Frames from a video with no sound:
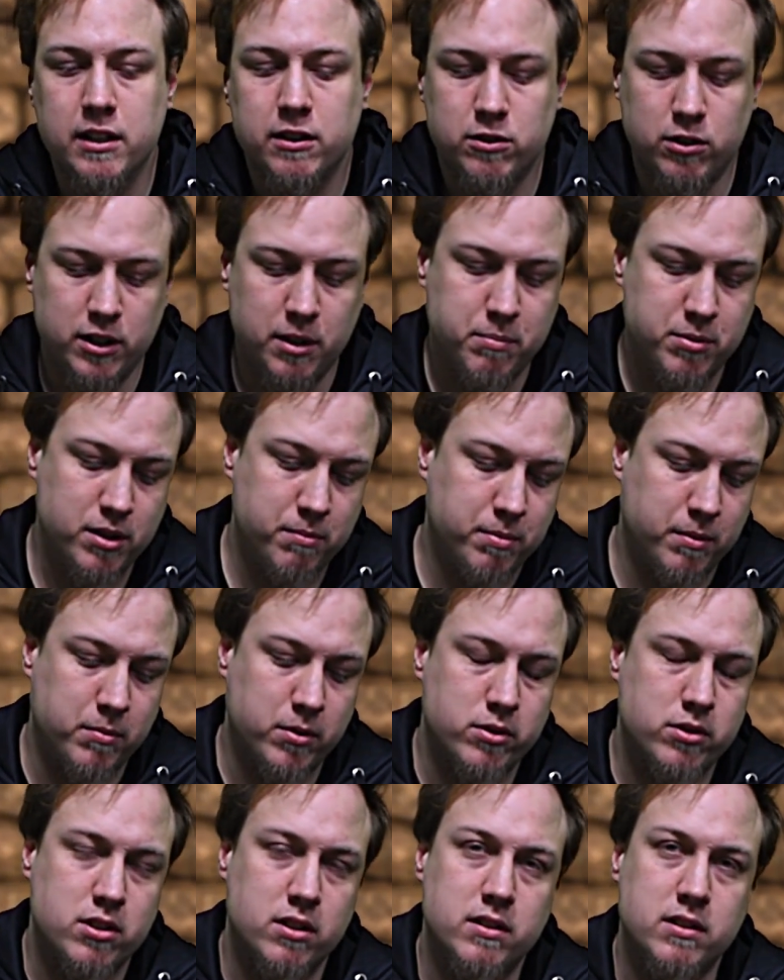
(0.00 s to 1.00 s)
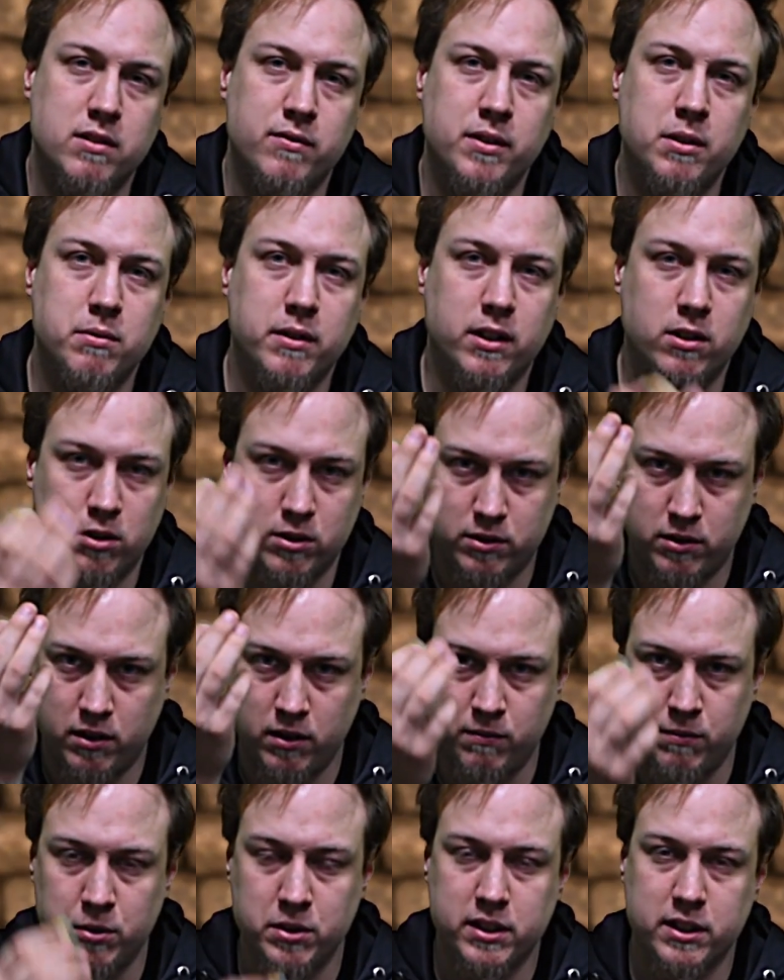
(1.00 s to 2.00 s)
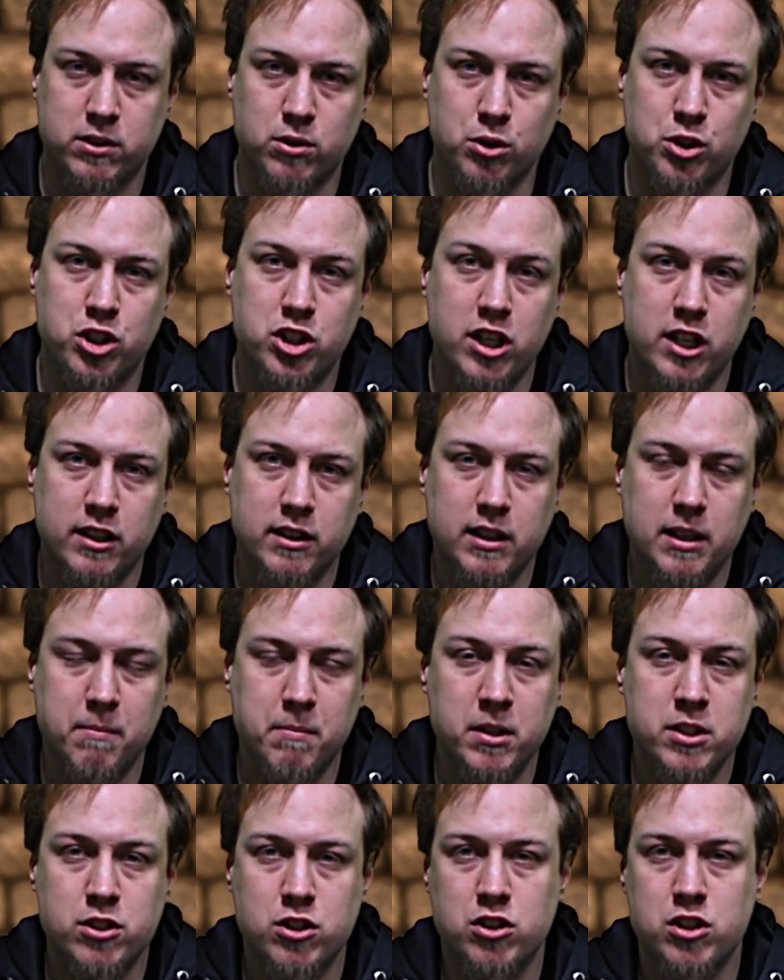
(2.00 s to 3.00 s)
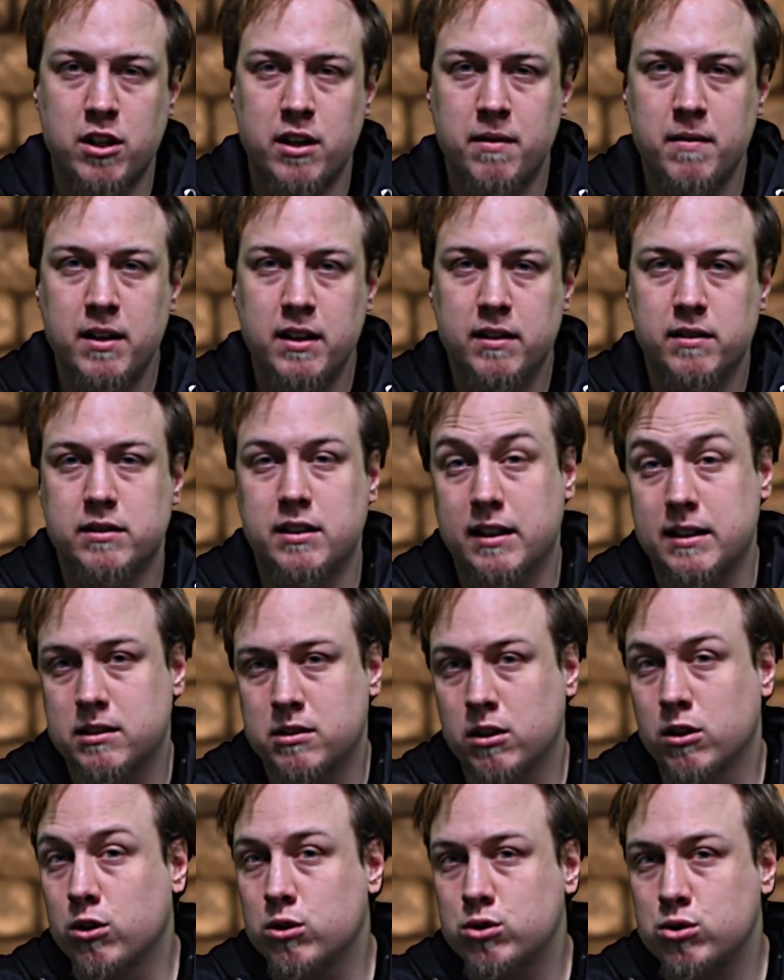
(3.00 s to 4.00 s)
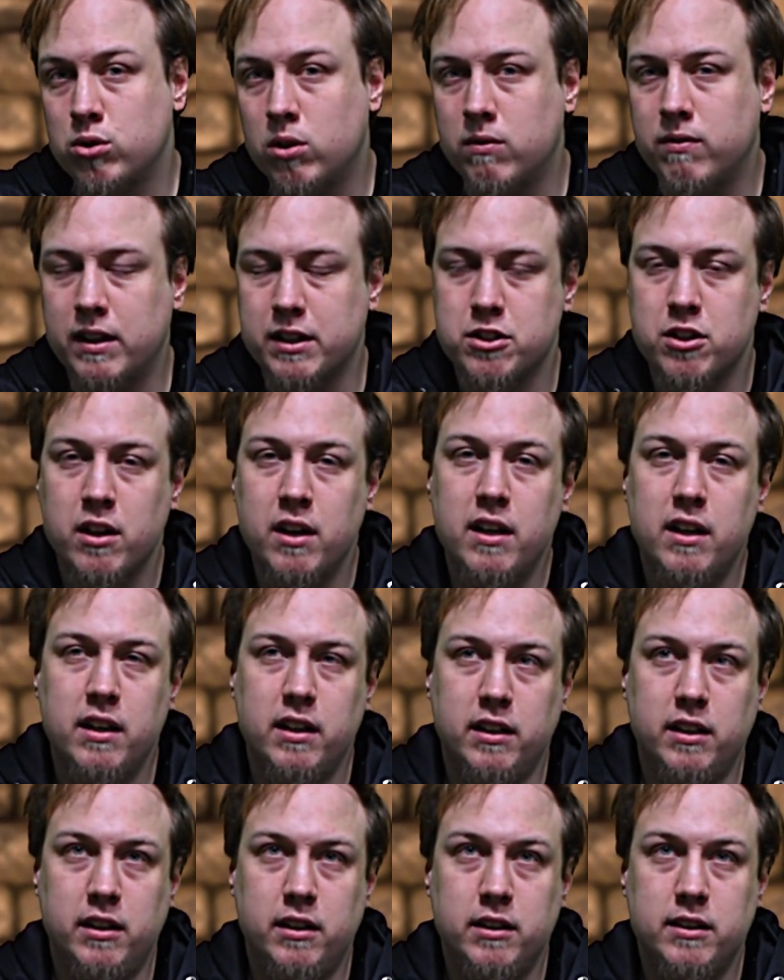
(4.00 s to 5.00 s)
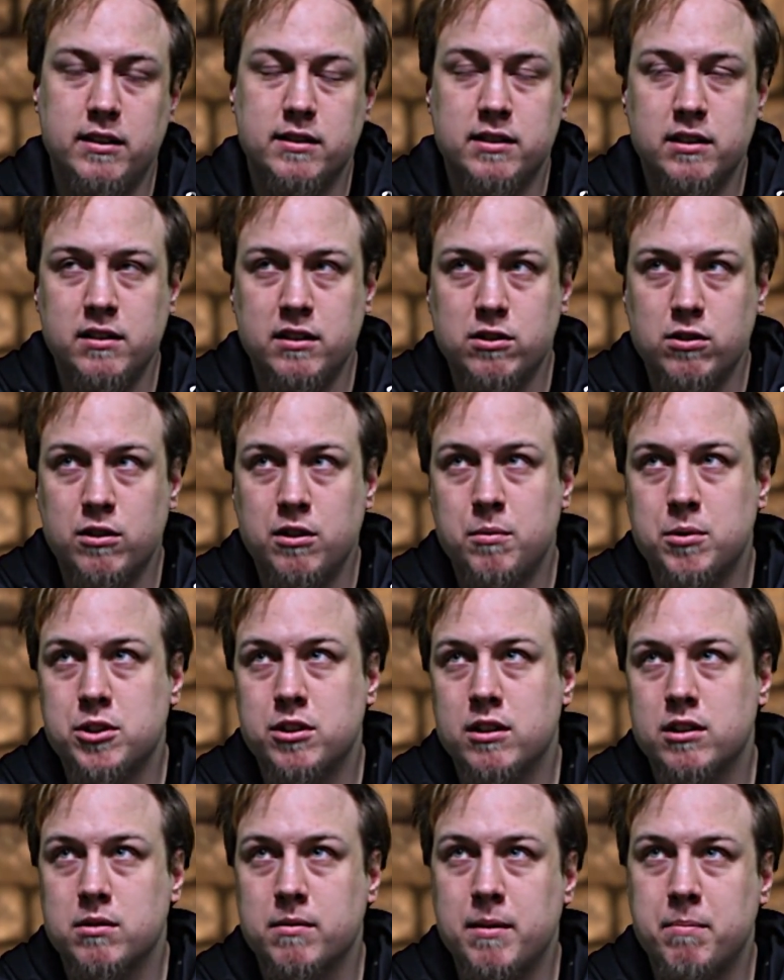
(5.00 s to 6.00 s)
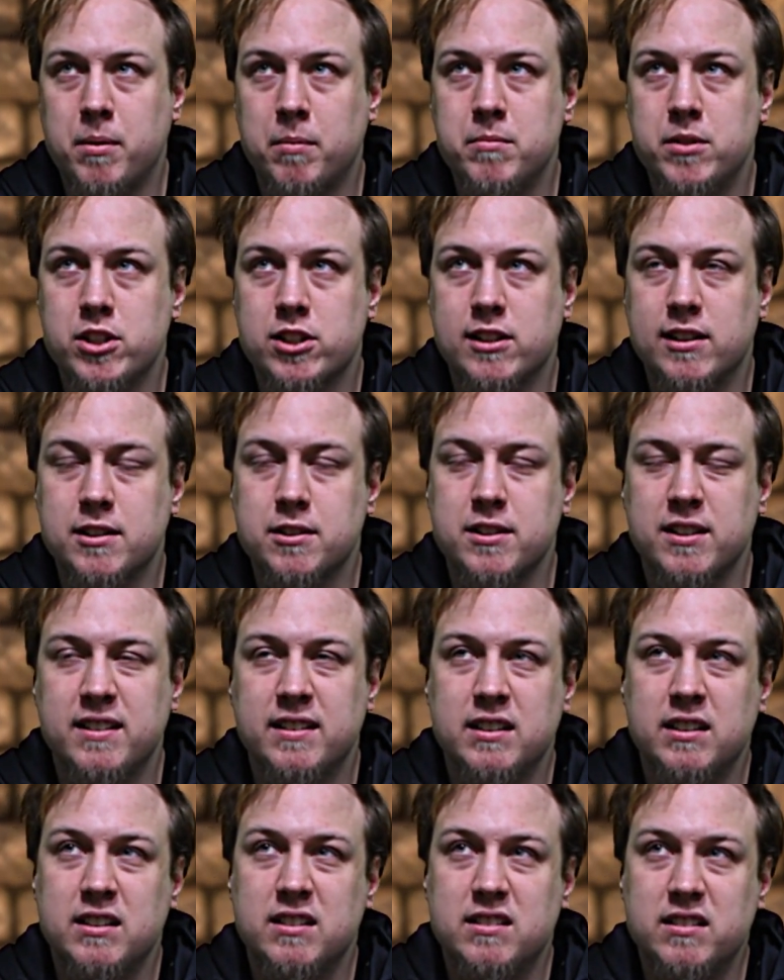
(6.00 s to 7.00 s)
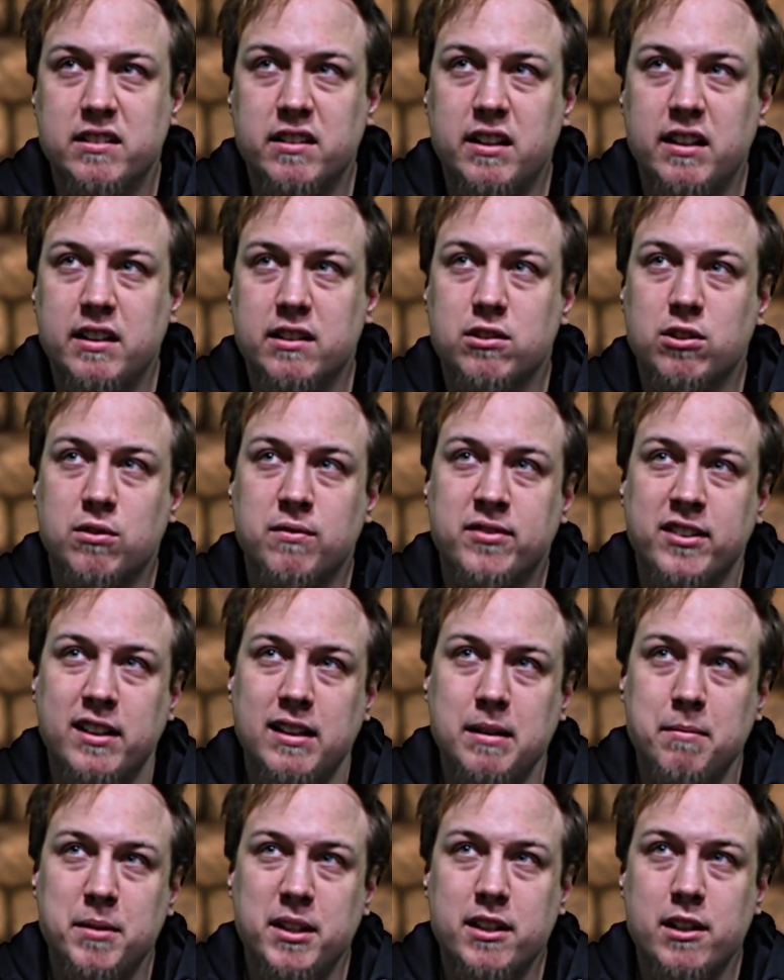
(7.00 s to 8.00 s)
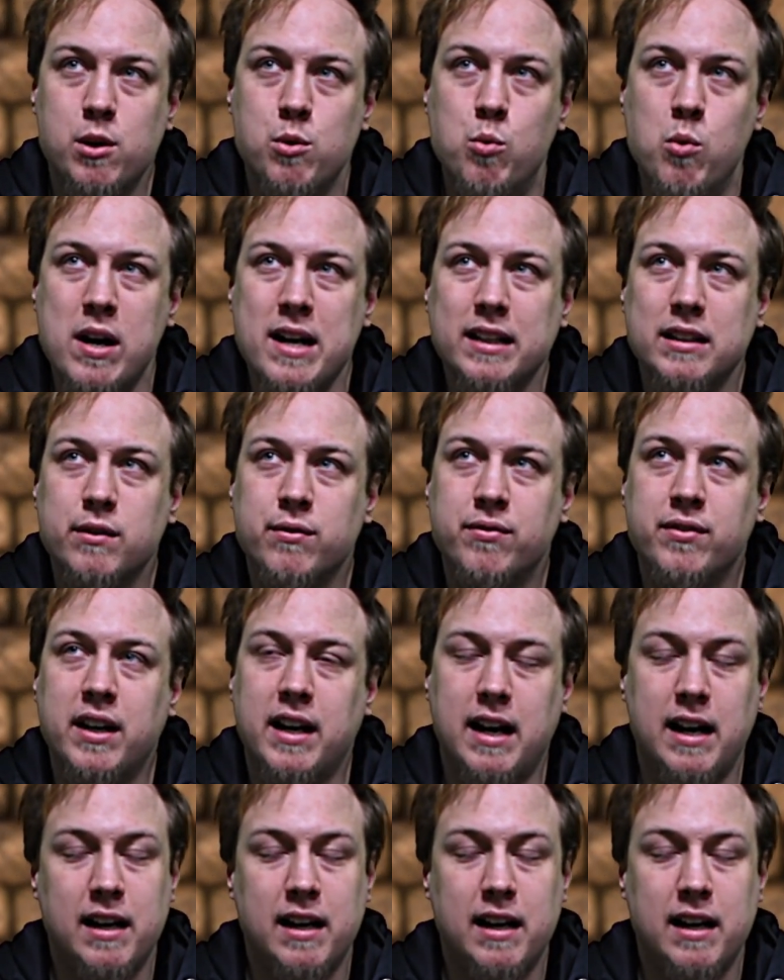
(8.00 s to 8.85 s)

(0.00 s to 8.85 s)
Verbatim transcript: No i przy pomocy zwykłej kostki 20-ściennej będziecie teraz losować i z jednej strony można sobie pomyśleć, e, to wiele mi nie ułatwia,